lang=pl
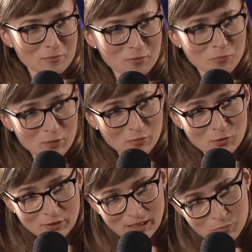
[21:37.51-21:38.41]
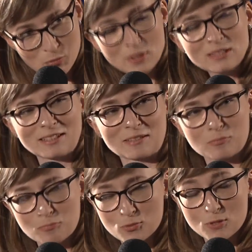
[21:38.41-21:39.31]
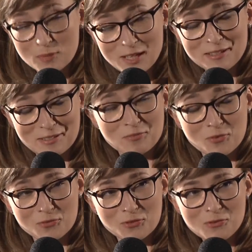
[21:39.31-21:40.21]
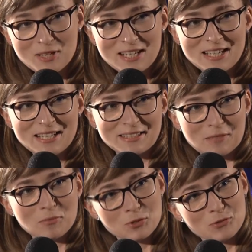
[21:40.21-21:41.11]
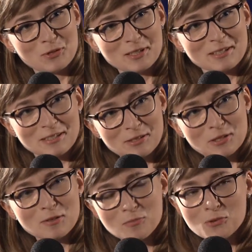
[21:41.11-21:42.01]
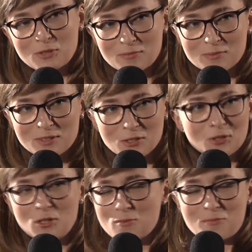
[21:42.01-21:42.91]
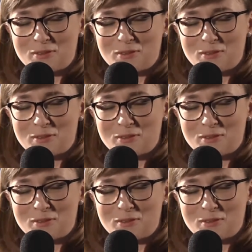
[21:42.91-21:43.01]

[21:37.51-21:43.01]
Jakby on tak płynnie, przepięknie mówił, jakby rzeczywiście nie trzeba było tam niczego